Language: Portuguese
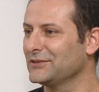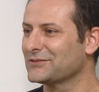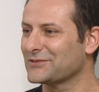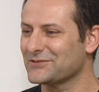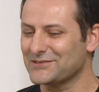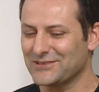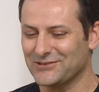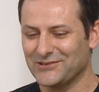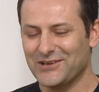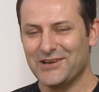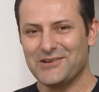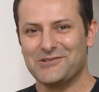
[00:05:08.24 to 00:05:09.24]
introduzir
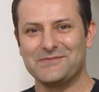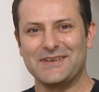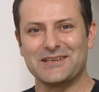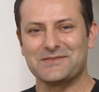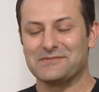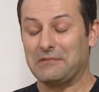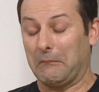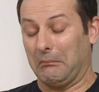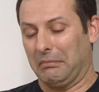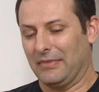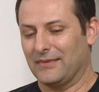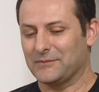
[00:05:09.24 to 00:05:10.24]
o mesmo.
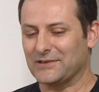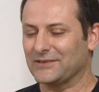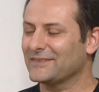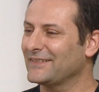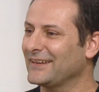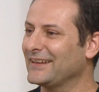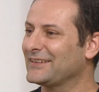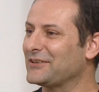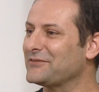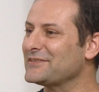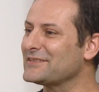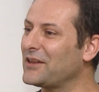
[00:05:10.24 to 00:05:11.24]
Pronto. E
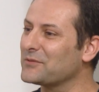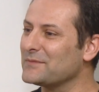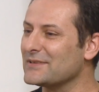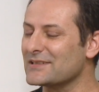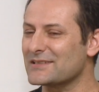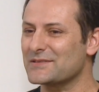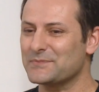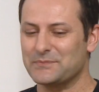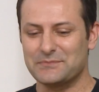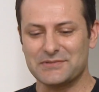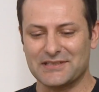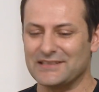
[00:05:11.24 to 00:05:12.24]
então fiz algumas
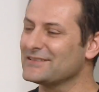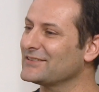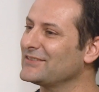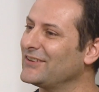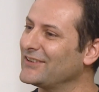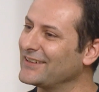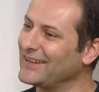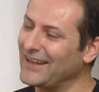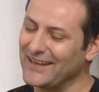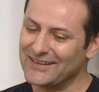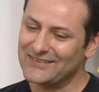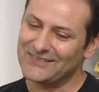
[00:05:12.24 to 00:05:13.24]
pesquisas, pesquisas.
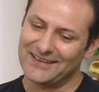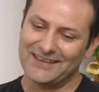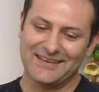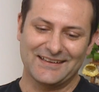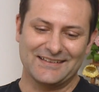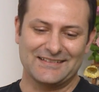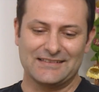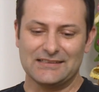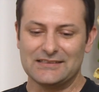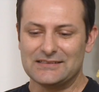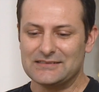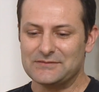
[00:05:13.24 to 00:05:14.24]
online, não é?
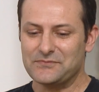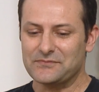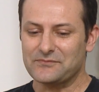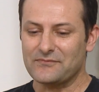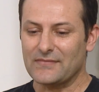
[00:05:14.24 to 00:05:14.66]
Eh,